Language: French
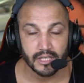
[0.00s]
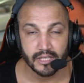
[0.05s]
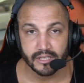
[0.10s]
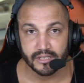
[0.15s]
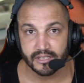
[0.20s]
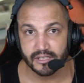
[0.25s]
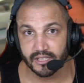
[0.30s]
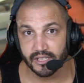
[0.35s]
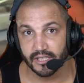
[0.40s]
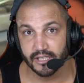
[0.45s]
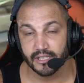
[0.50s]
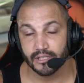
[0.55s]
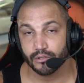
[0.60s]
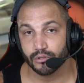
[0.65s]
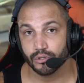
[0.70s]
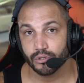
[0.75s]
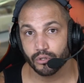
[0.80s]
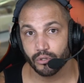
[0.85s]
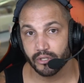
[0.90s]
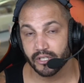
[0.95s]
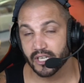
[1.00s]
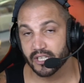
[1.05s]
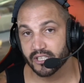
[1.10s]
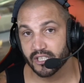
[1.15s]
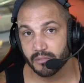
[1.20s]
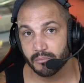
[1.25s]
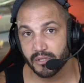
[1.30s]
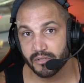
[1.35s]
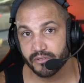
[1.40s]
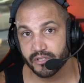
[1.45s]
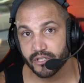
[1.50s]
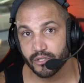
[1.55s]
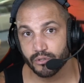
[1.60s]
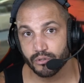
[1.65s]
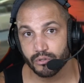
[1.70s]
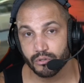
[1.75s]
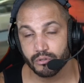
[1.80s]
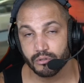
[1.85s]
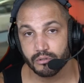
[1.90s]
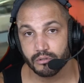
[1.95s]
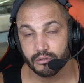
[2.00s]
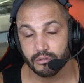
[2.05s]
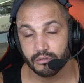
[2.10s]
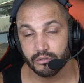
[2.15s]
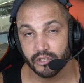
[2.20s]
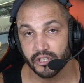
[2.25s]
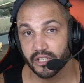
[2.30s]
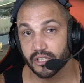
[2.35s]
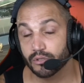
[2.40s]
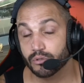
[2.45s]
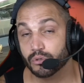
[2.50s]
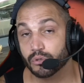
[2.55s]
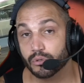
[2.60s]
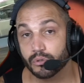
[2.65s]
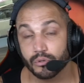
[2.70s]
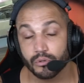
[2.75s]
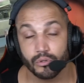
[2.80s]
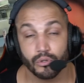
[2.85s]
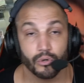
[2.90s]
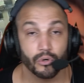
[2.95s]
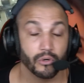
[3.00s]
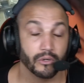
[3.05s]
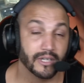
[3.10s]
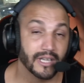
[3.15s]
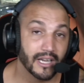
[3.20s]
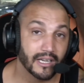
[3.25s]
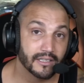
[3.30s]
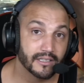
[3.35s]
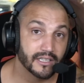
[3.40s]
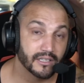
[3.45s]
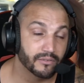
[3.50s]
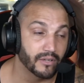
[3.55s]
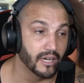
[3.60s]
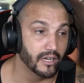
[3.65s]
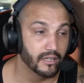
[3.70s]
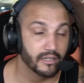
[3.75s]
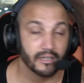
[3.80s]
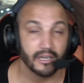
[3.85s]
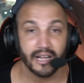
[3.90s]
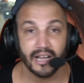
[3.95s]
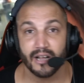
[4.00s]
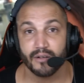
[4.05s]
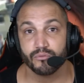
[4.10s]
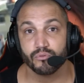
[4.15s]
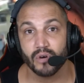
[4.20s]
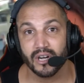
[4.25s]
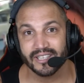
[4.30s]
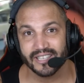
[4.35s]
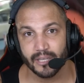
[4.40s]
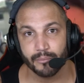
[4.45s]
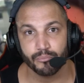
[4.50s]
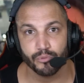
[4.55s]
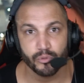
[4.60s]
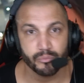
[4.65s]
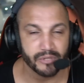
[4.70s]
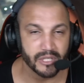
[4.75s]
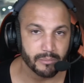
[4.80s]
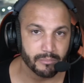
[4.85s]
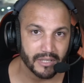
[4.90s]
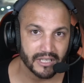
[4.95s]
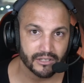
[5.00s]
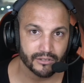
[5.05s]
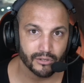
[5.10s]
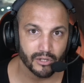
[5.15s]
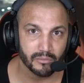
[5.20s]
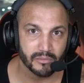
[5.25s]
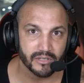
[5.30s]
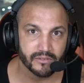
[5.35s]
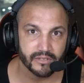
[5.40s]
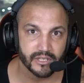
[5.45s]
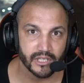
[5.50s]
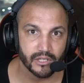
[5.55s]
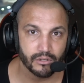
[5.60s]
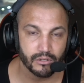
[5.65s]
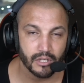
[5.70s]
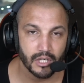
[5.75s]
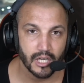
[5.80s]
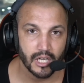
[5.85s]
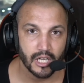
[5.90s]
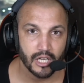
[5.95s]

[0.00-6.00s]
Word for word: c'est de regarder mes vidéos et de regarder, enfin, avoir des pubs qui passent sur mes vidéos.